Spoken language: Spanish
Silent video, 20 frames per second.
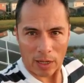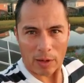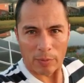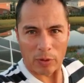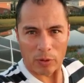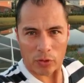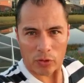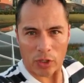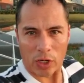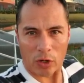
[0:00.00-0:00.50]

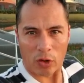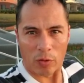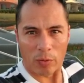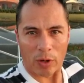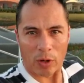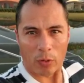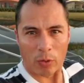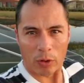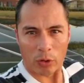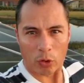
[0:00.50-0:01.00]
amigo Sergio. Me
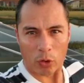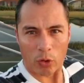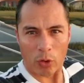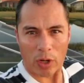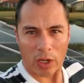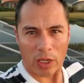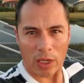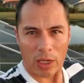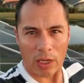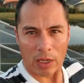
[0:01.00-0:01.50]
encuentro yo
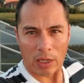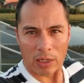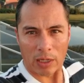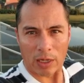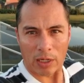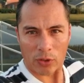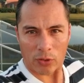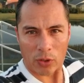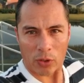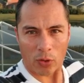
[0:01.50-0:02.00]
aquí en
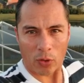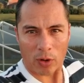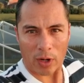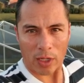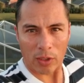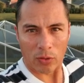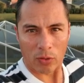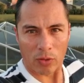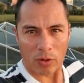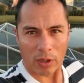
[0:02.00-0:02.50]
la ciudad de
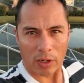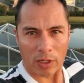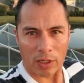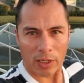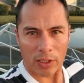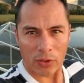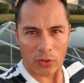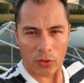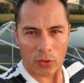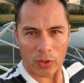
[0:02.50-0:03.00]
Orlando.
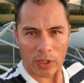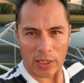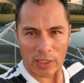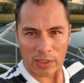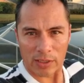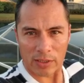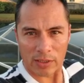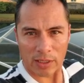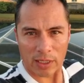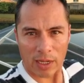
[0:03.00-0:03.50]
Regreso
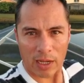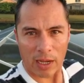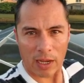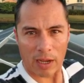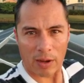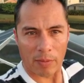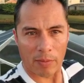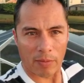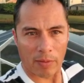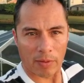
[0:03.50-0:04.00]

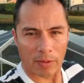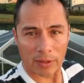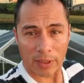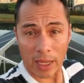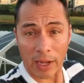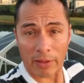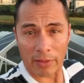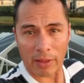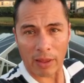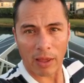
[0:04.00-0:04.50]
esta
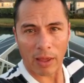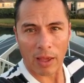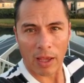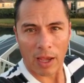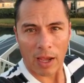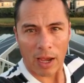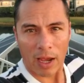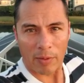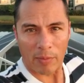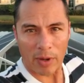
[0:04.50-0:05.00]
tarde
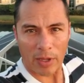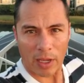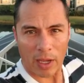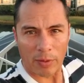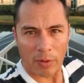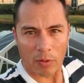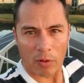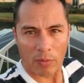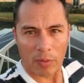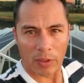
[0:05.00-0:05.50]
a
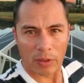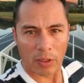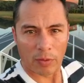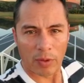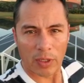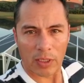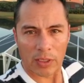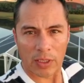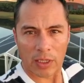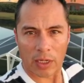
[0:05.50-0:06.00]
Miami. Nuevamente
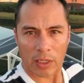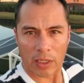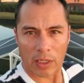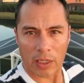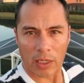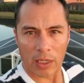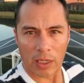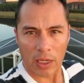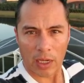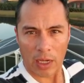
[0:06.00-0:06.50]
vine a hacer
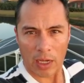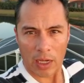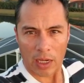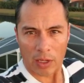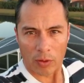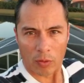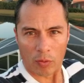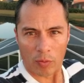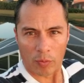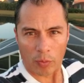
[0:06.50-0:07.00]
aquí
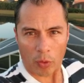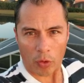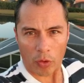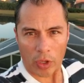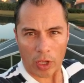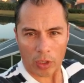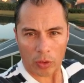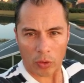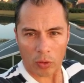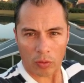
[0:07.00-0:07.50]
un
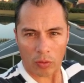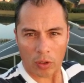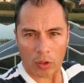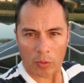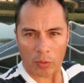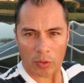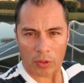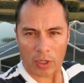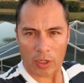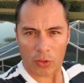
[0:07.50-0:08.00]
proyecto y
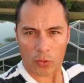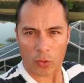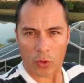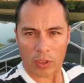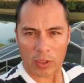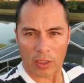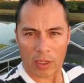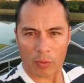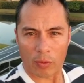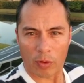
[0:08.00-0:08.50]
como te das
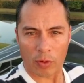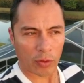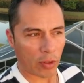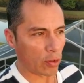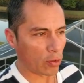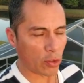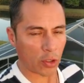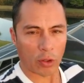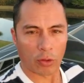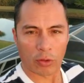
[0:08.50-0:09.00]
cuenta, bueno, que
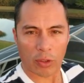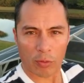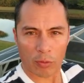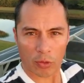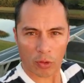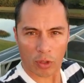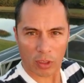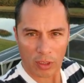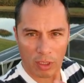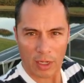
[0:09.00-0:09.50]
nos encontramos
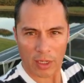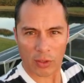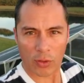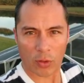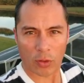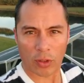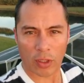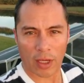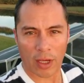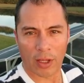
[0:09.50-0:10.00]
ahorita en la
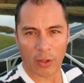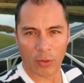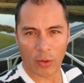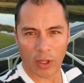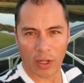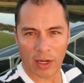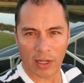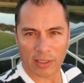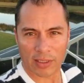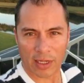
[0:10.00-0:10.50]
azotea de una
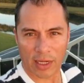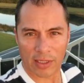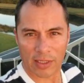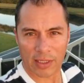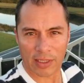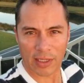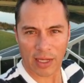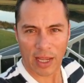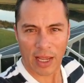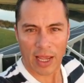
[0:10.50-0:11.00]
de las
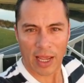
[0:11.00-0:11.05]
casas